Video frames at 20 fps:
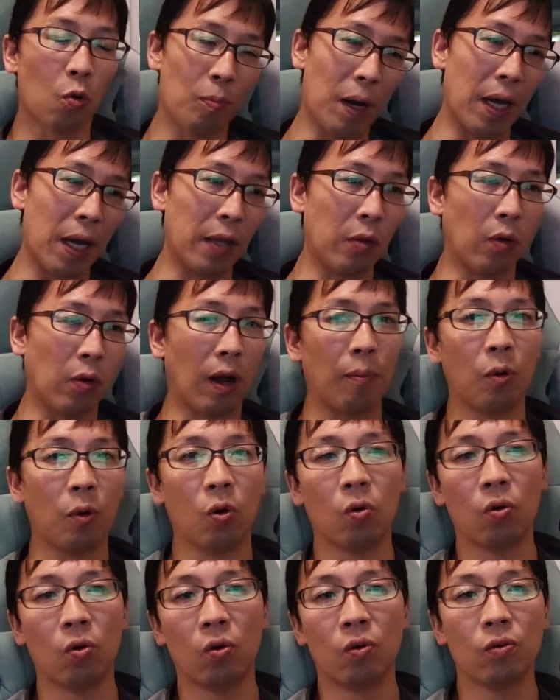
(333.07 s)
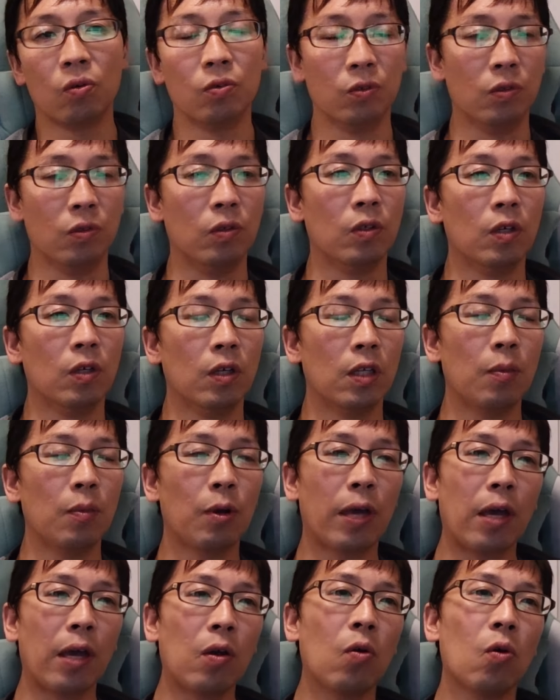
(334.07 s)
の前とかも。うん、でも
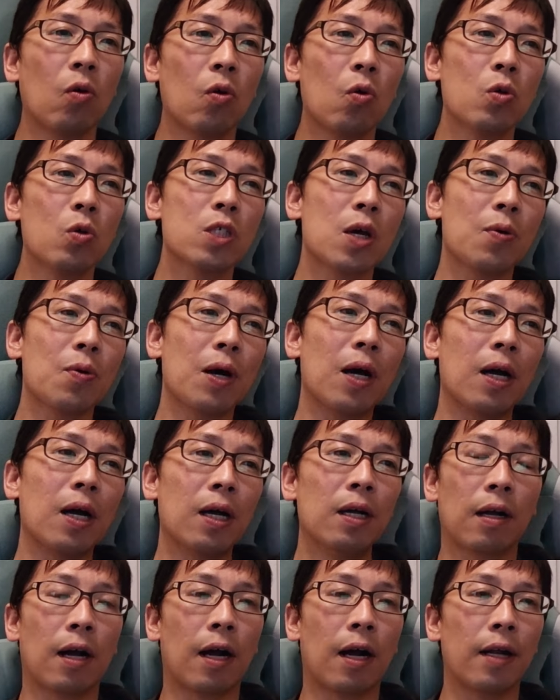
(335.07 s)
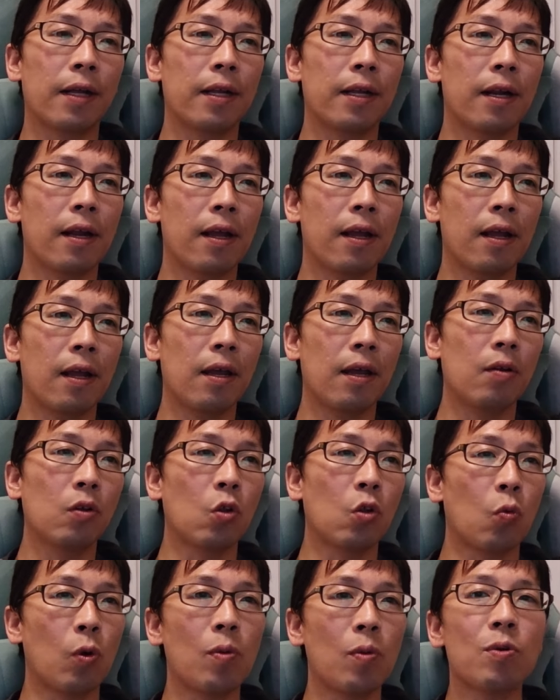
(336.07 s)
結構ローザは借りられる
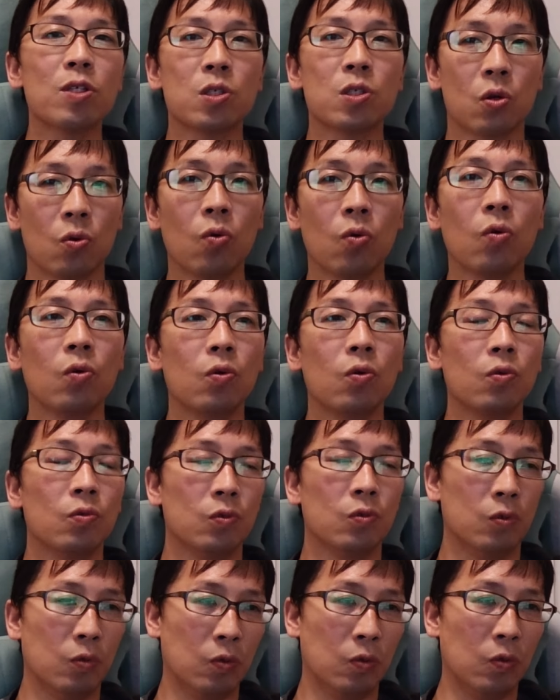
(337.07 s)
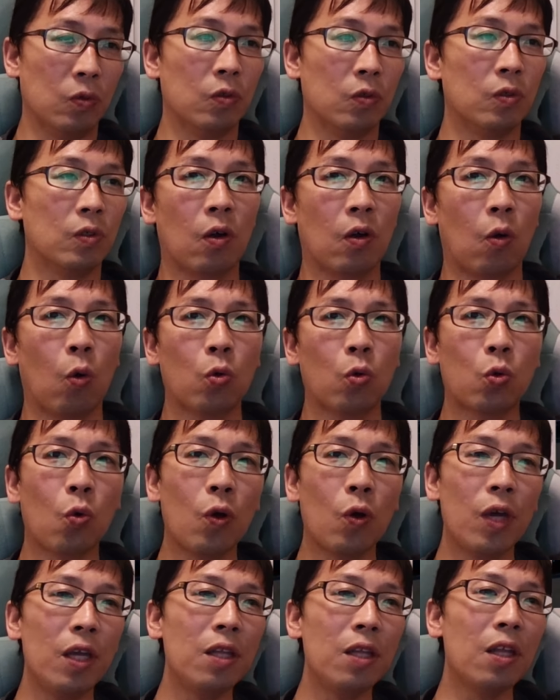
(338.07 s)
と思いますよ。うん。これ音
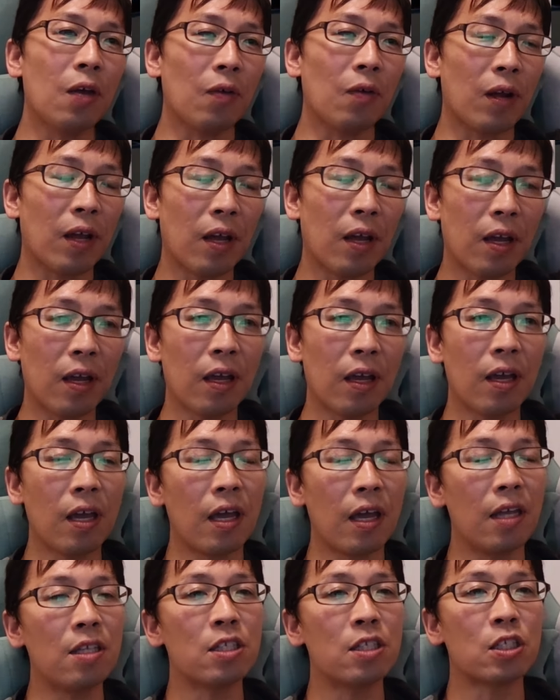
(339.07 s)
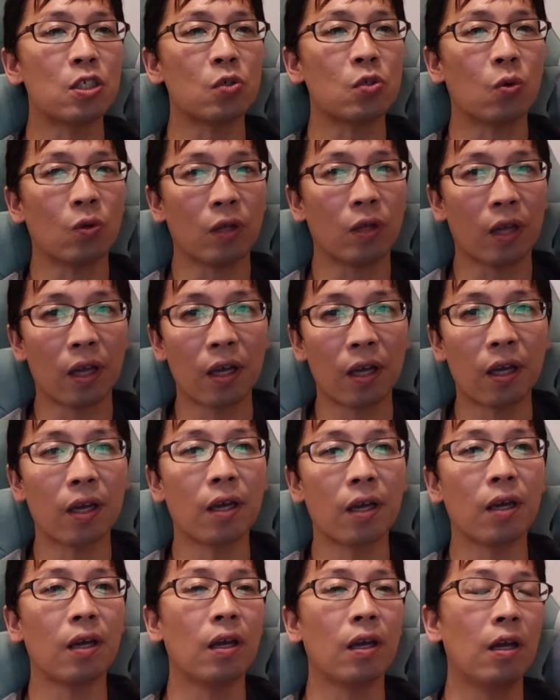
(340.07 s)
いいんだよね。エンジン音
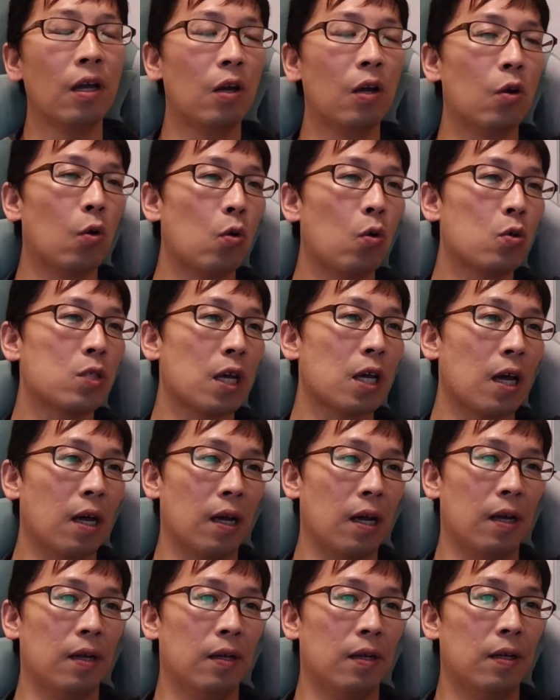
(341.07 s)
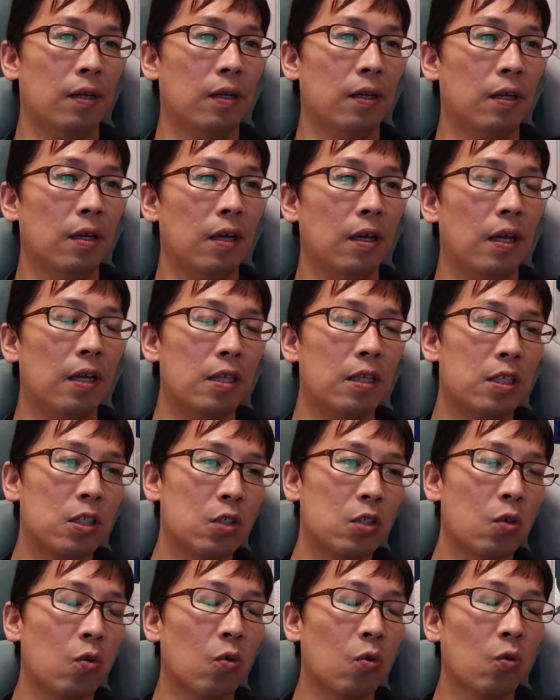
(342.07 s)
ね。ローザ。
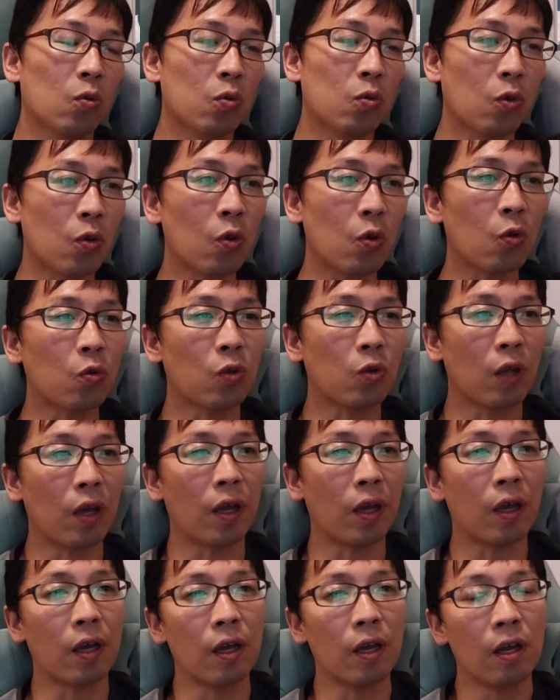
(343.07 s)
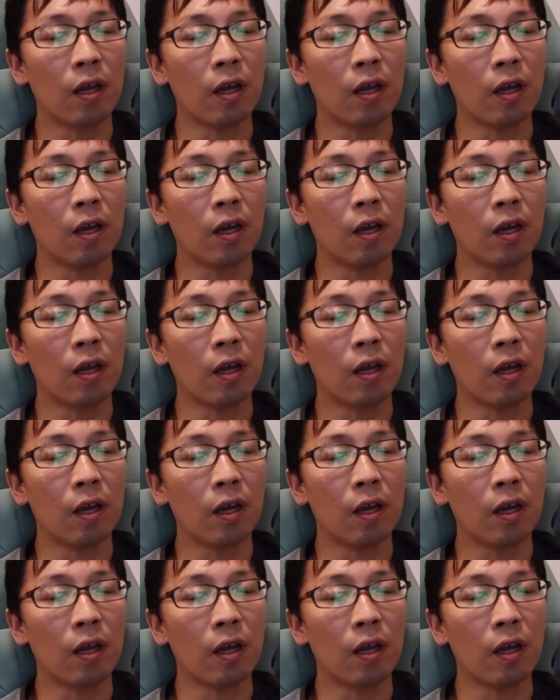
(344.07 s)
エンジン音本当に良くて、